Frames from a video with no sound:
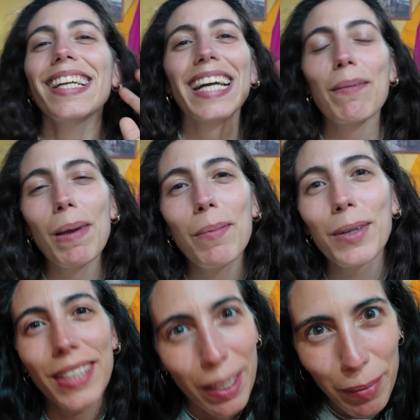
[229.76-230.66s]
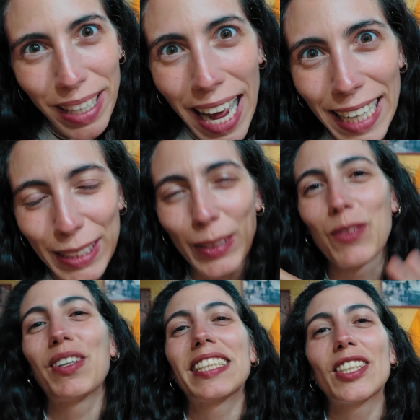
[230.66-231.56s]
Direi che abbiamo
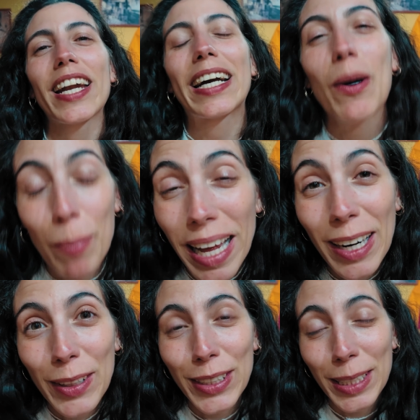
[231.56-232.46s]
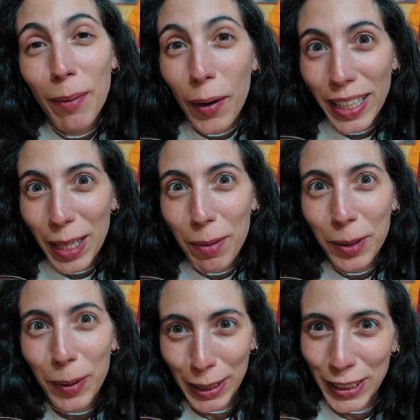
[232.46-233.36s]
terminato il compleanno di Simone
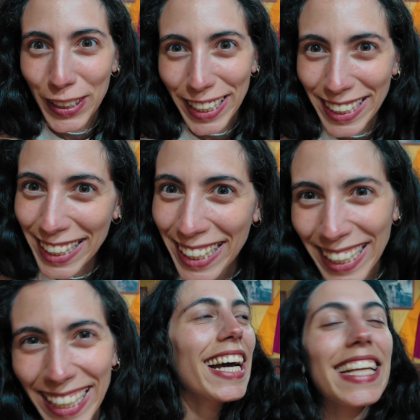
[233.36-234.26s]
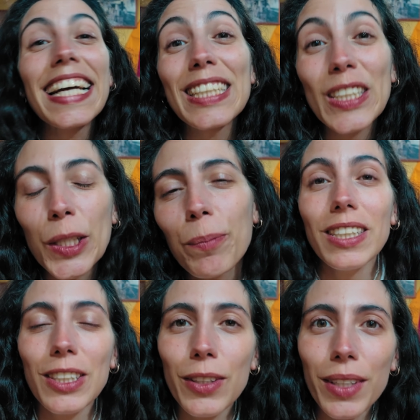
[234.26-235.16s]
di tre giorni. E Adesso
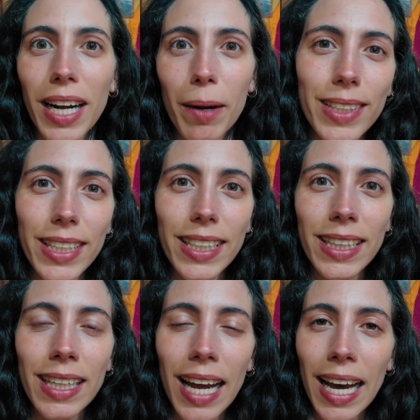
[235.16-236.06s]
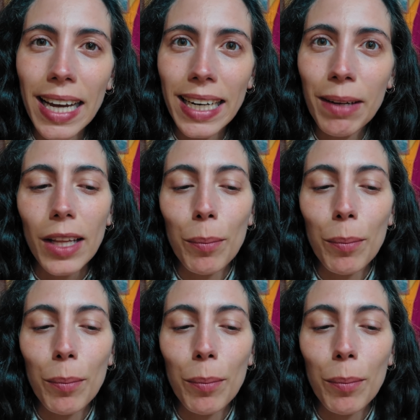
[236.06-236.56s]
quasi ora di rientrare.